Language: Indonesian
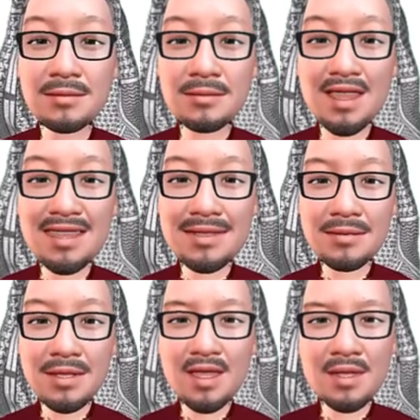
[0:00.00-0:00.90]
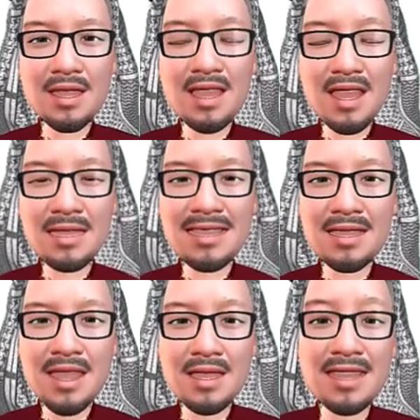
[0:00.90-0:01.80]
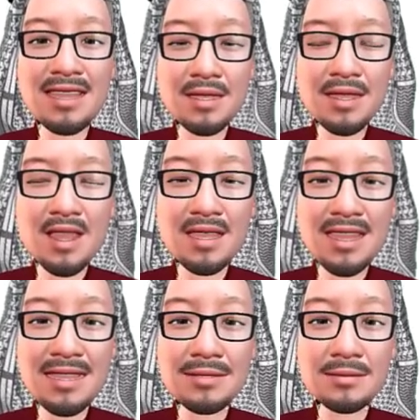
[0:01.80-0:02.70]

ya, kata yang ada di depannya.